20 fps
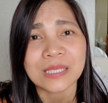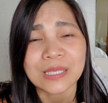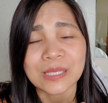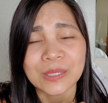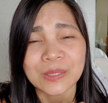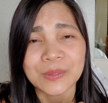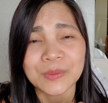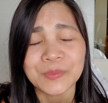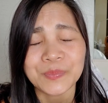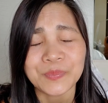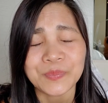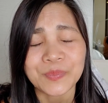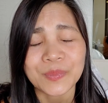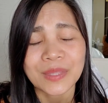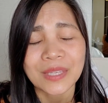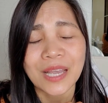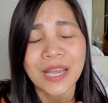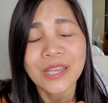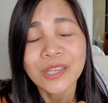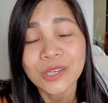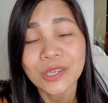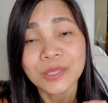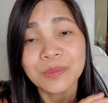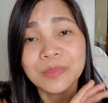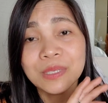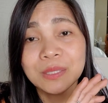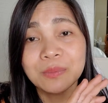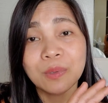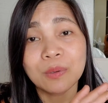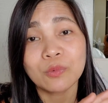So, ayun,
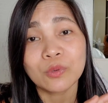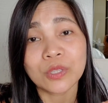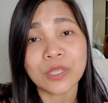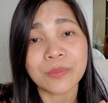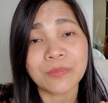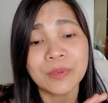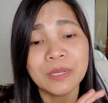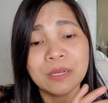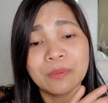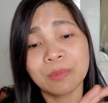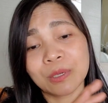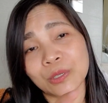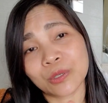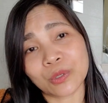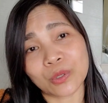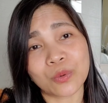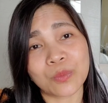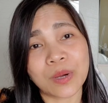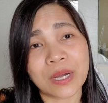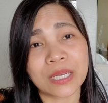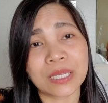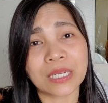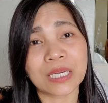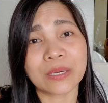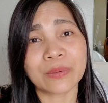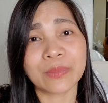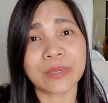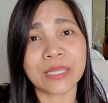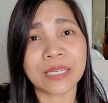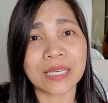mas mabuti pa naman yung kumain
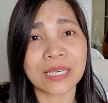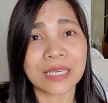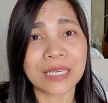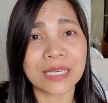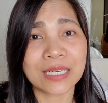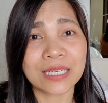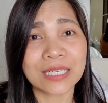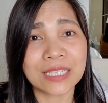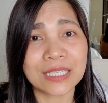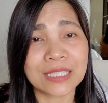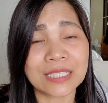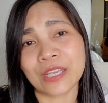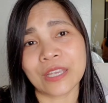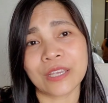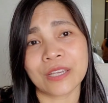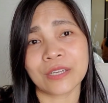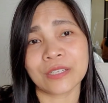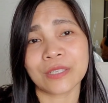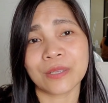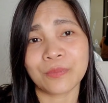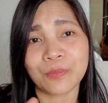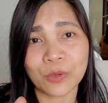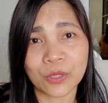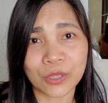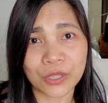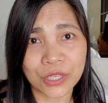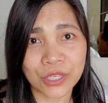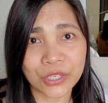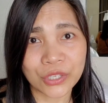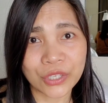kami ng uh, simple
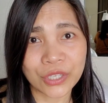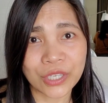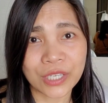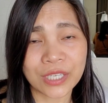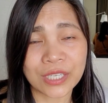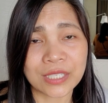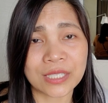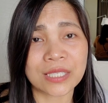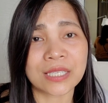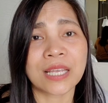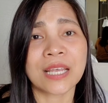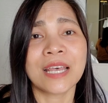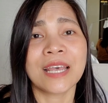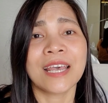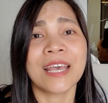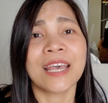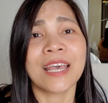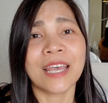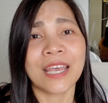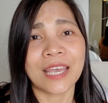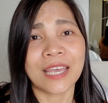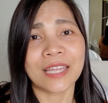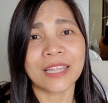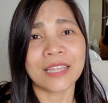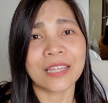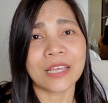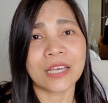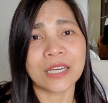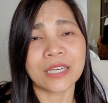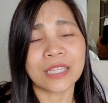dishes.
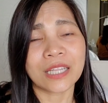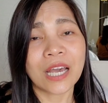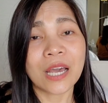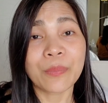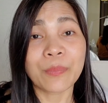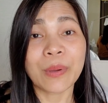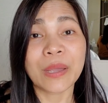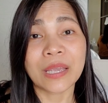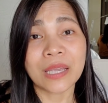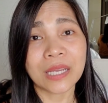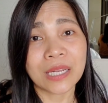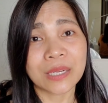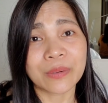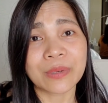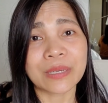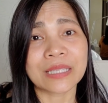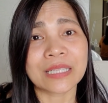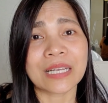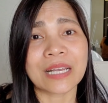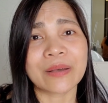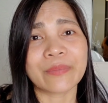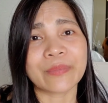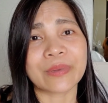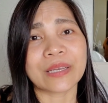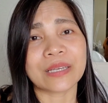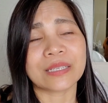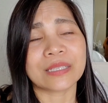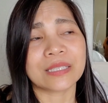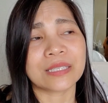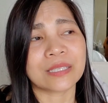And uh, nakapahinga naman
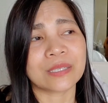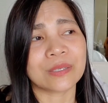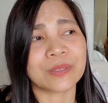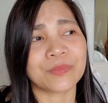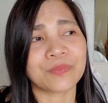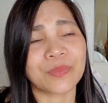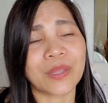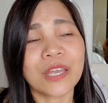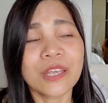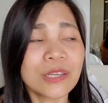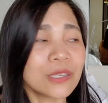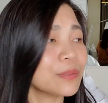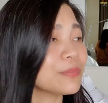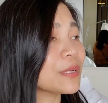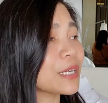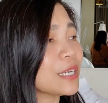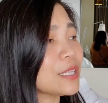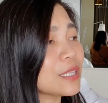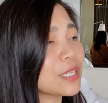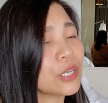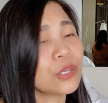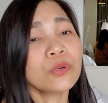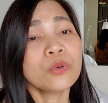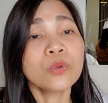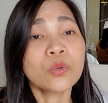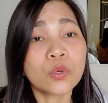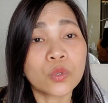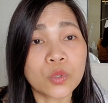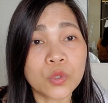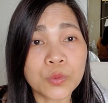kami. So, ayun, maganda
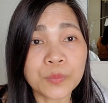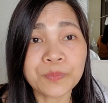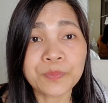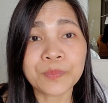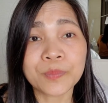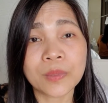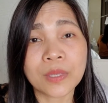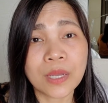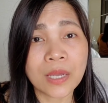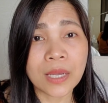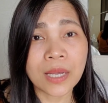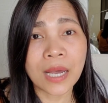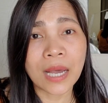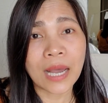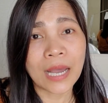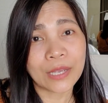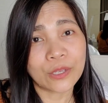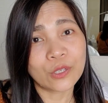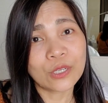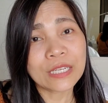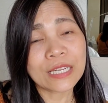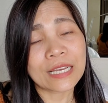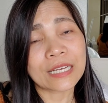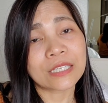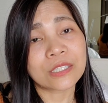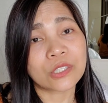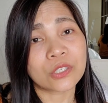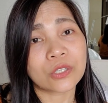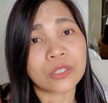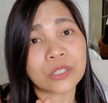yung room. Ayun
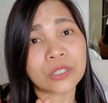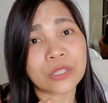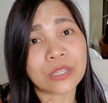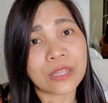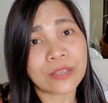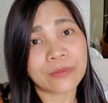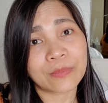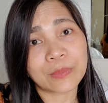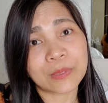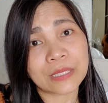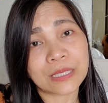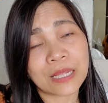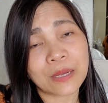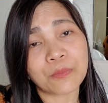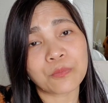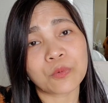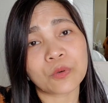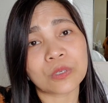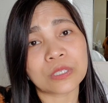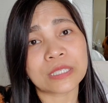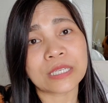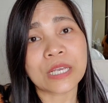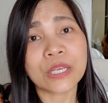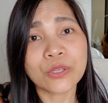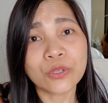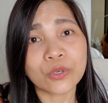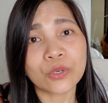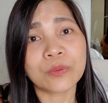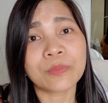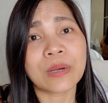lang. So, tips lang po sa
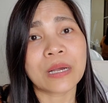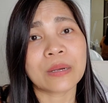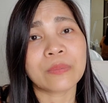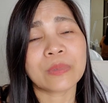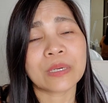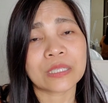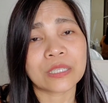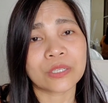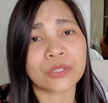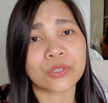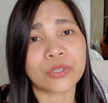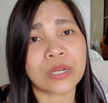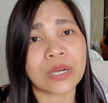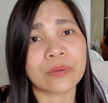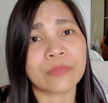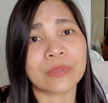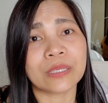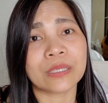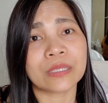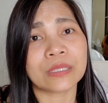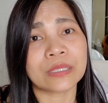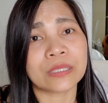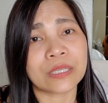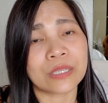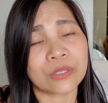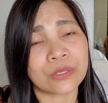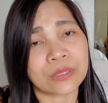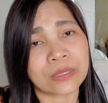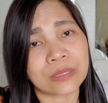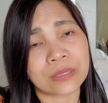inyo, mga magta-travel
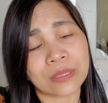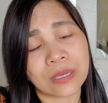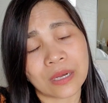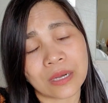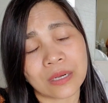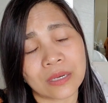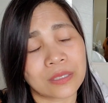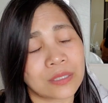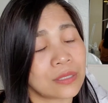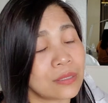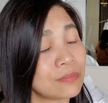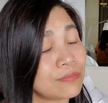dito sa, uh,